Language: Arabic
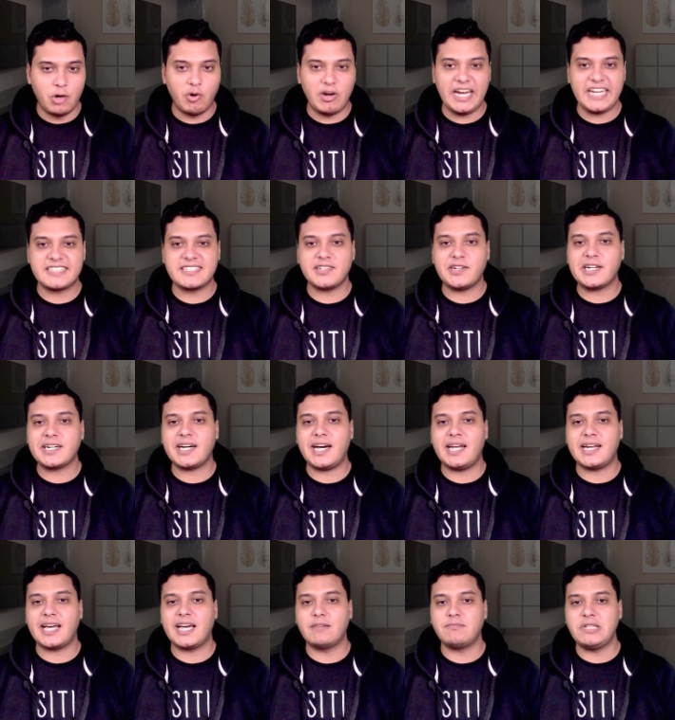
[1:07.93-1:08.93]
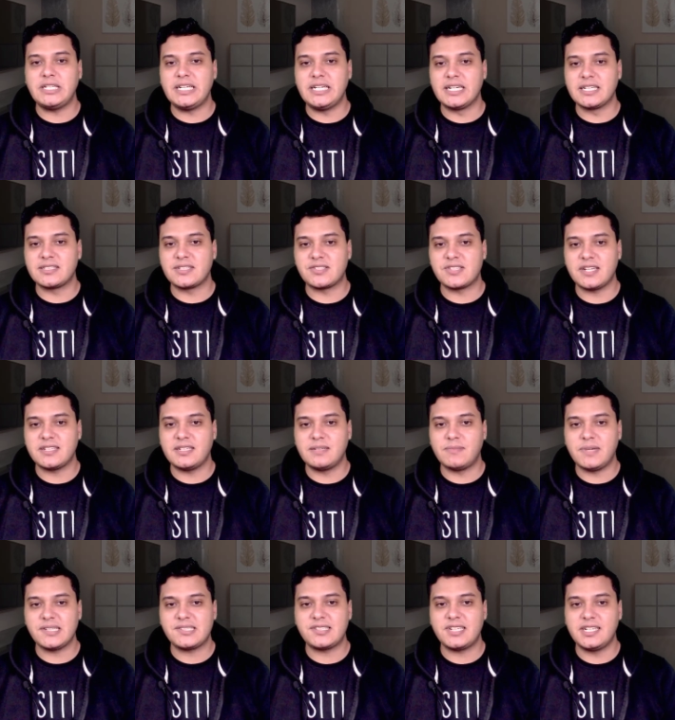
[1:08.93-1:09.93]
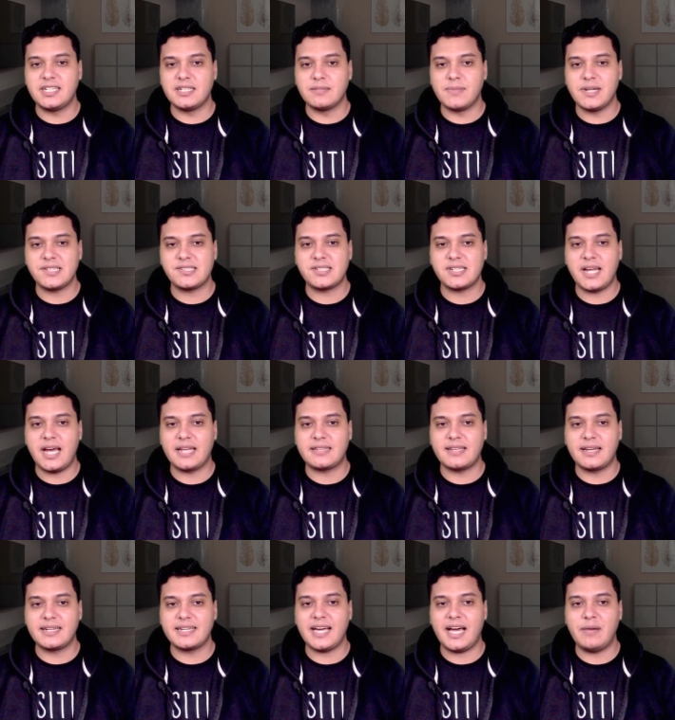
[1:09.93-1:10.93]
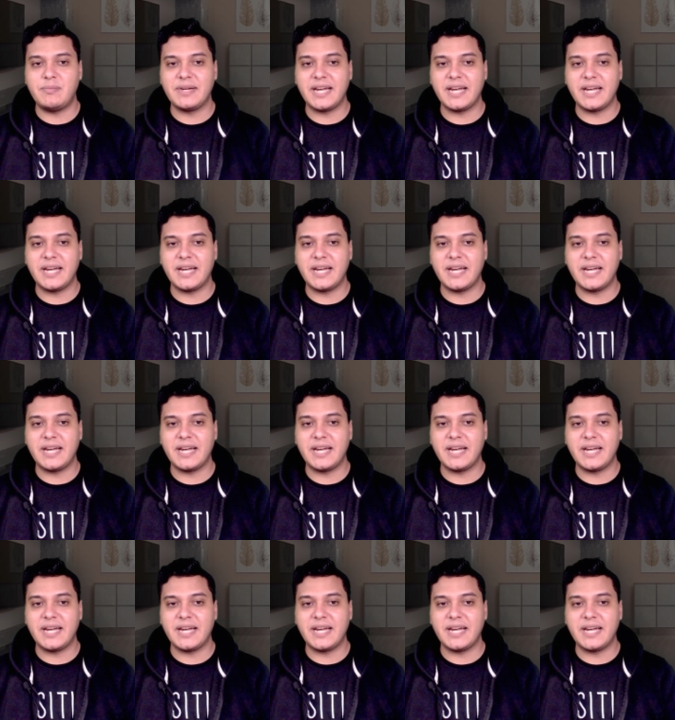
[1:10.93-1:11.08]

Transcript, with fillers: ويتوقع الخبير الاقتصادي المصري ان مصر هتنجح